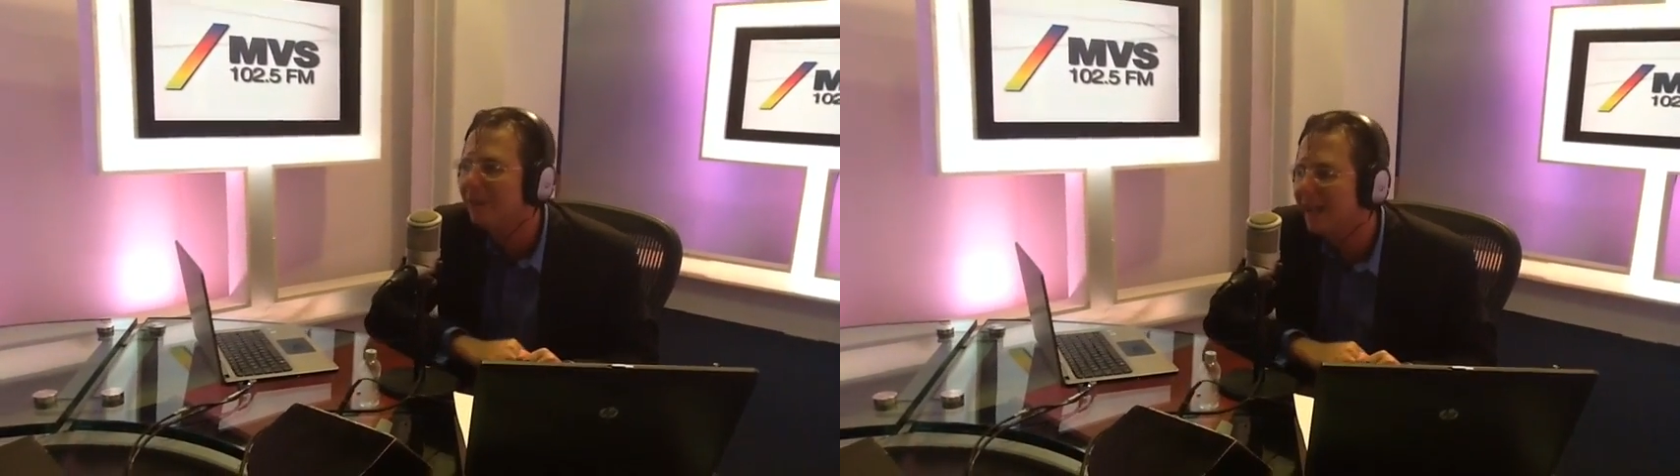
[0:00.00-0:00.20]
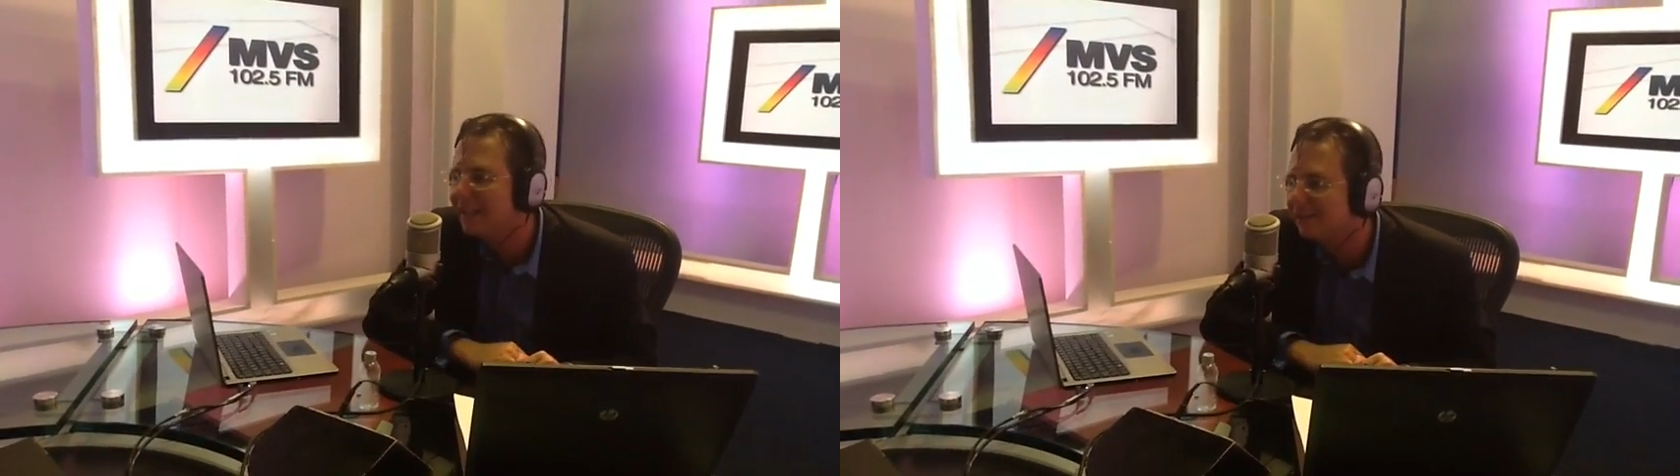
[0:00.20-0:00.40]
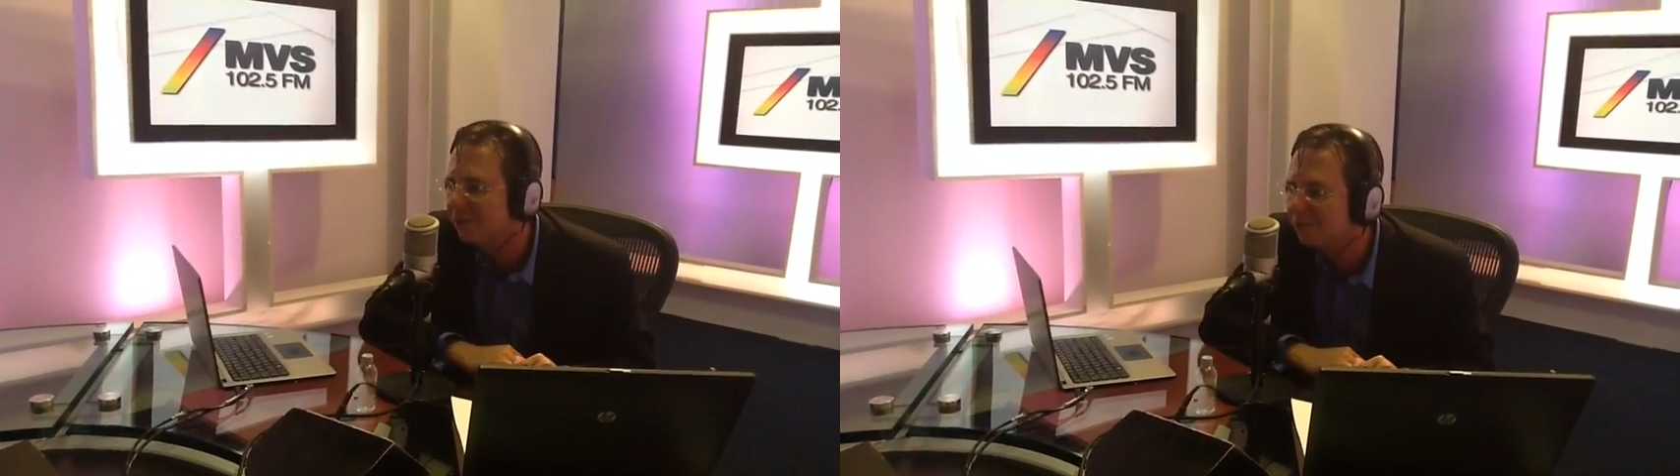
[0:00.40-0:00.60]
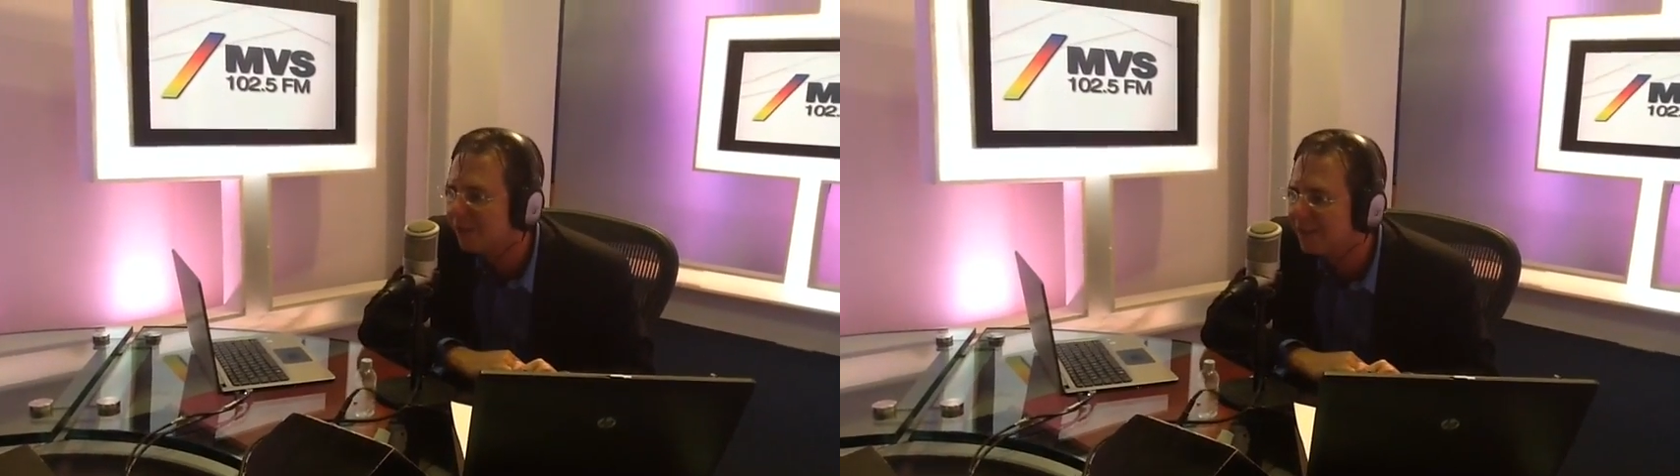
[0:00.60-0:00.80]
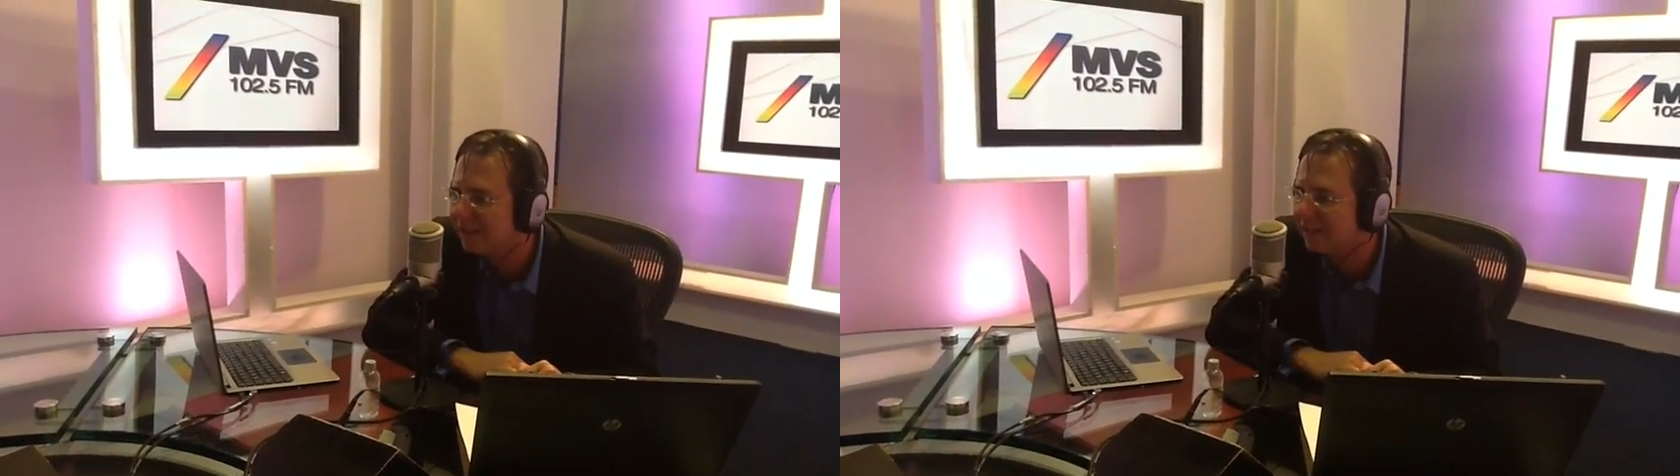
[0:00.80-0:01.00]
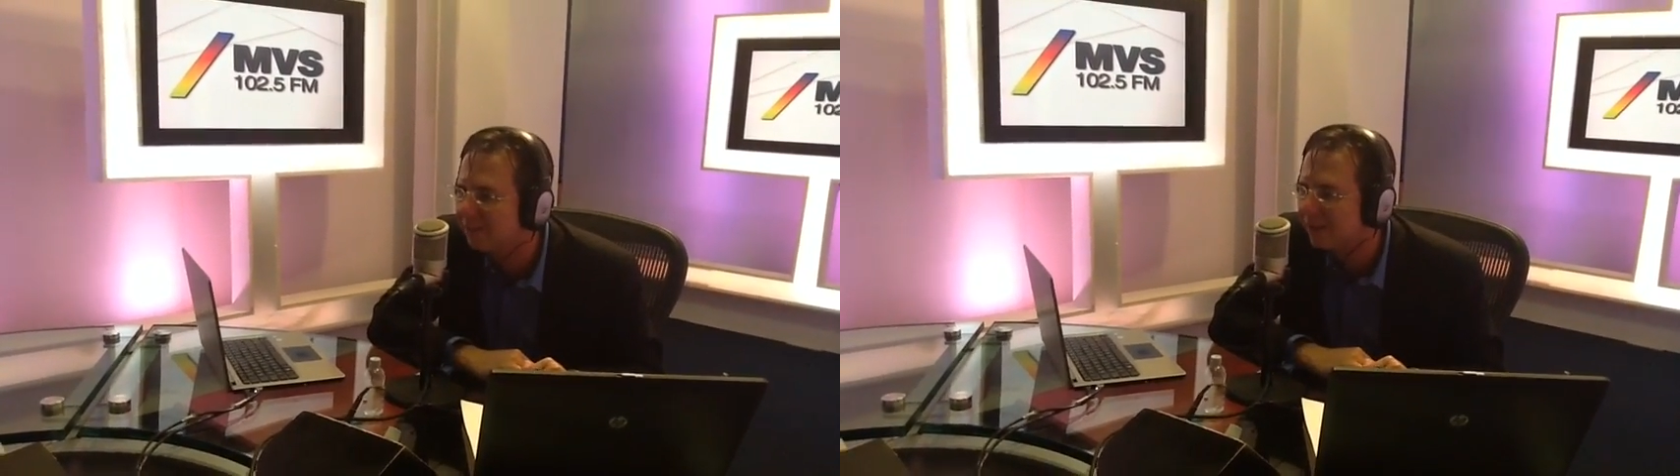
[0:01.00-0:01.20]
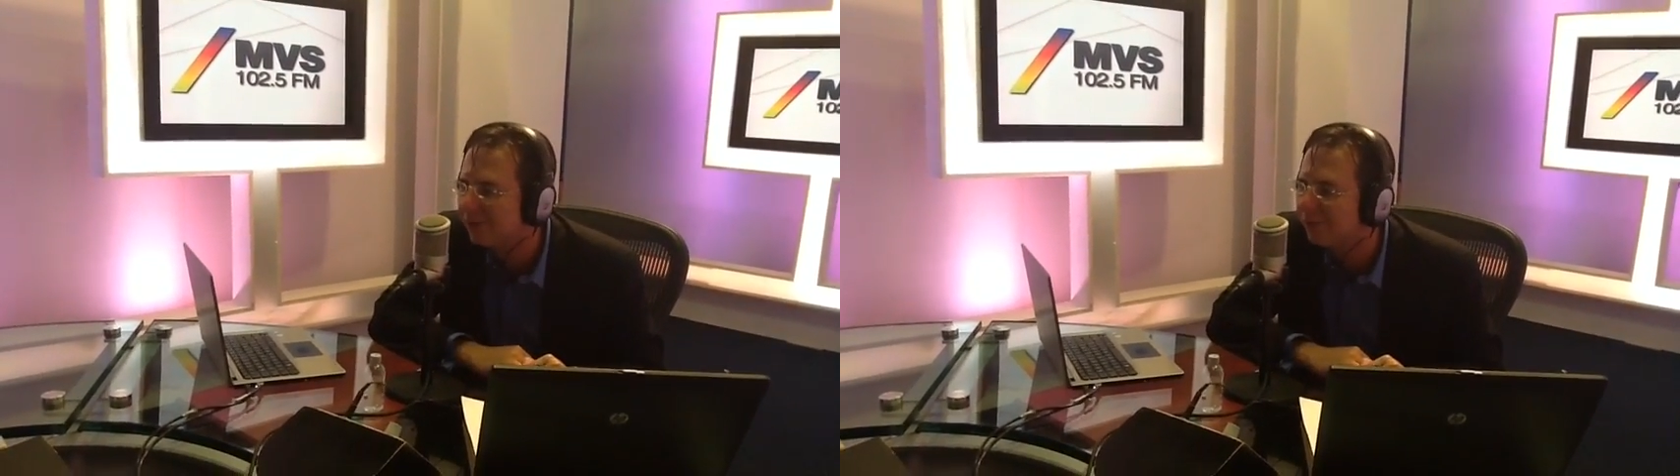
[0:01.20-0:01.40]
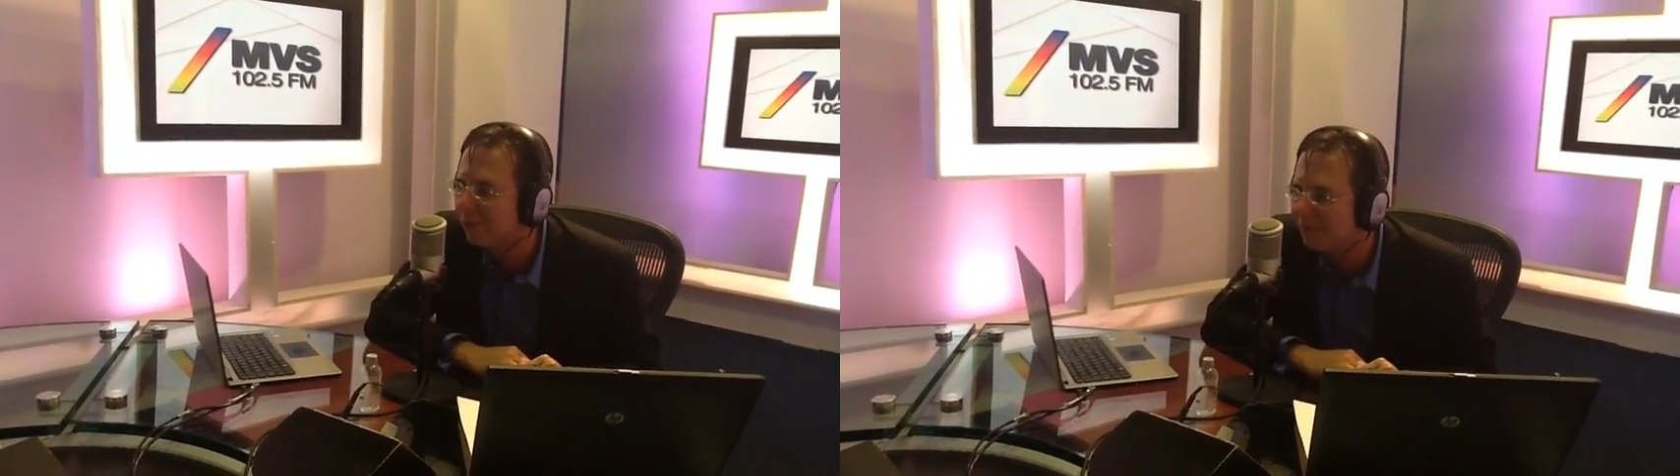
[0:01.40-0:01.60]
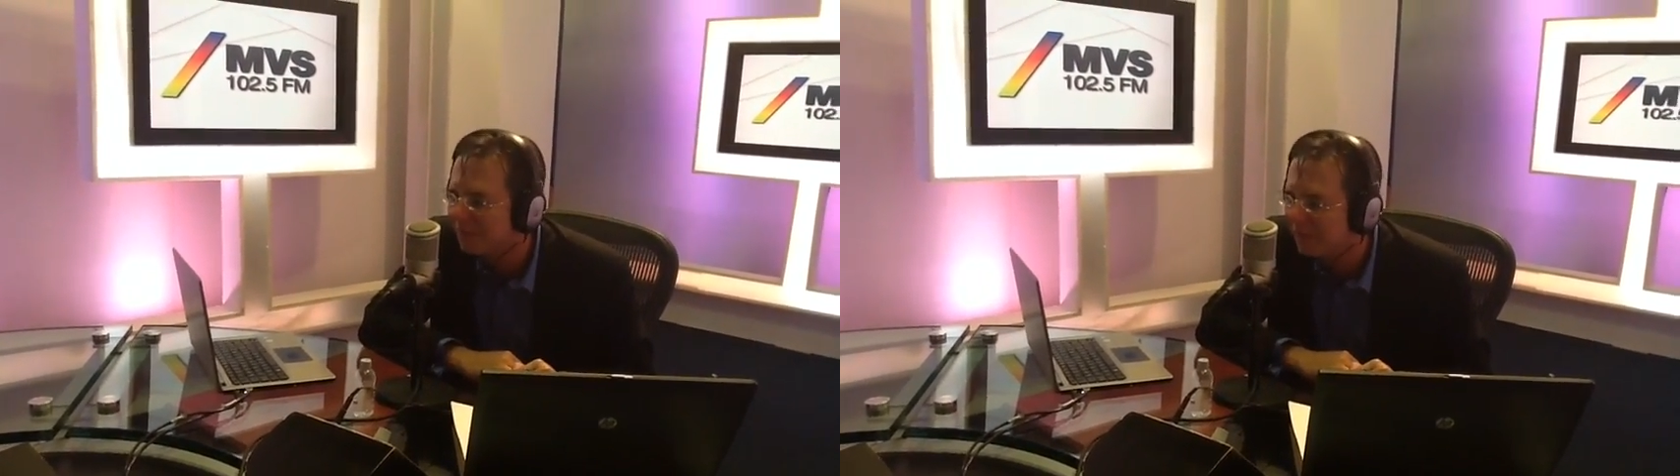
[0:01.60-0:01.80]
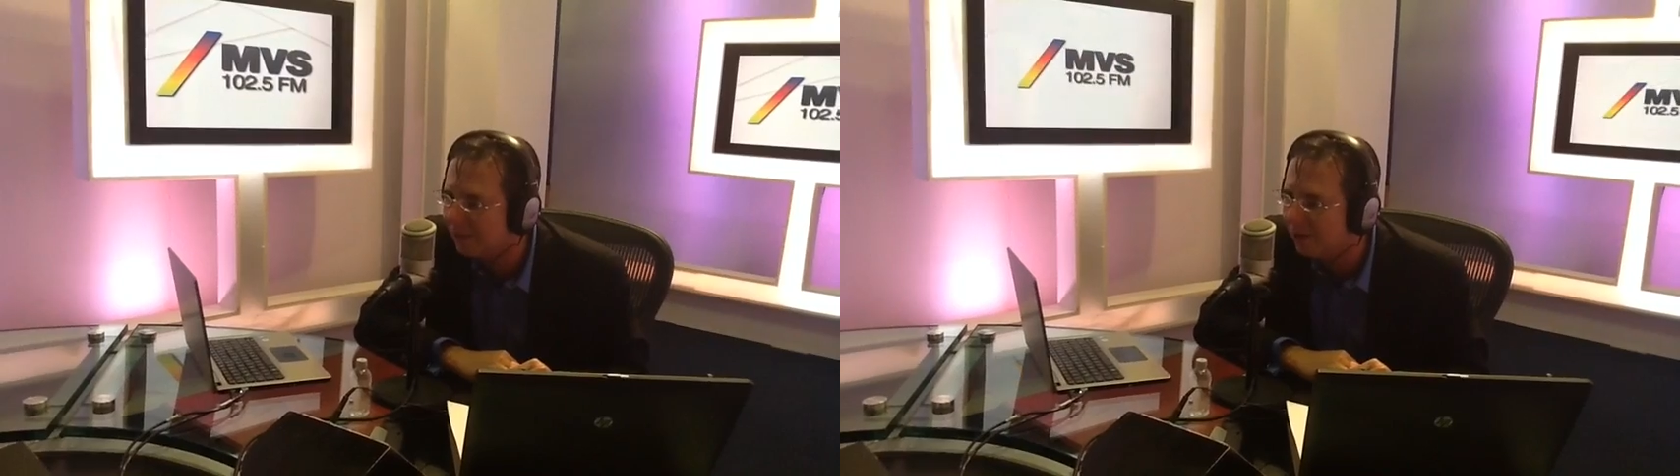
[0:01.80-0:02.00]
maestros en este espacio
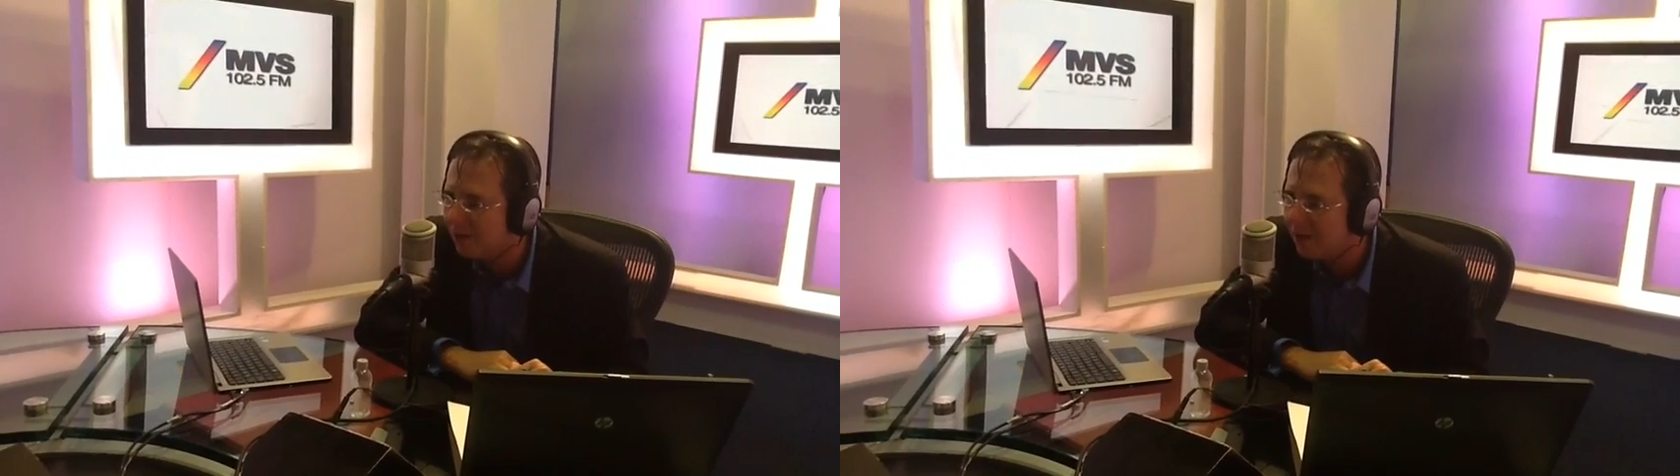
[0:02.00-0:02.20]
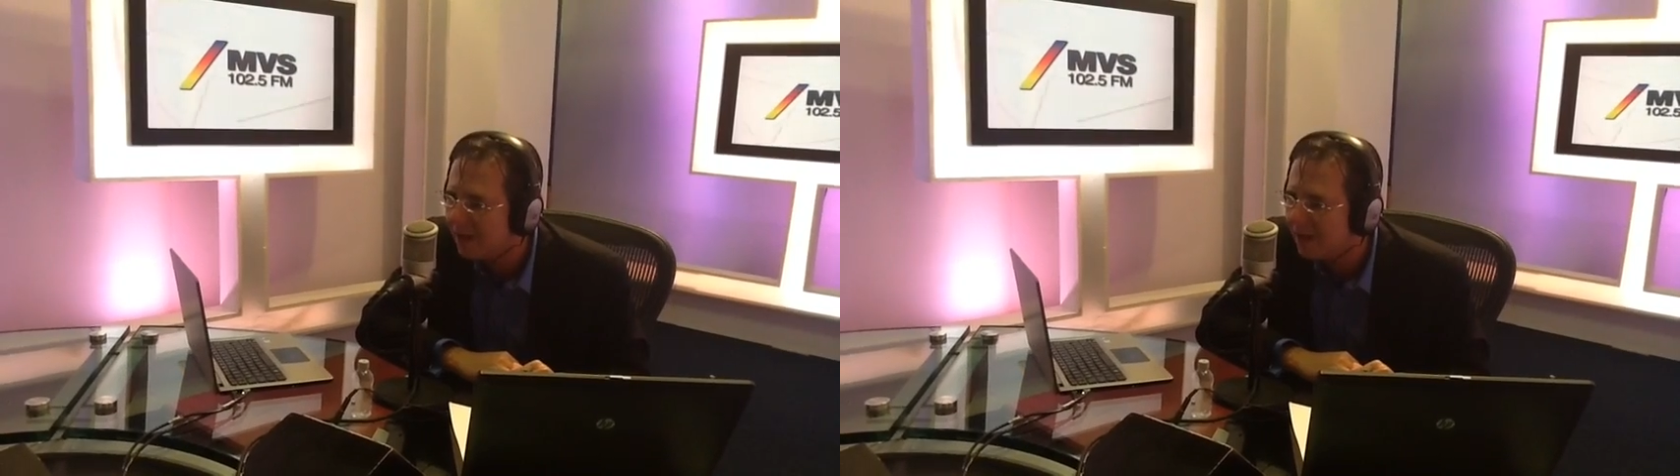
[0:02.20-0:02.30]
informativo.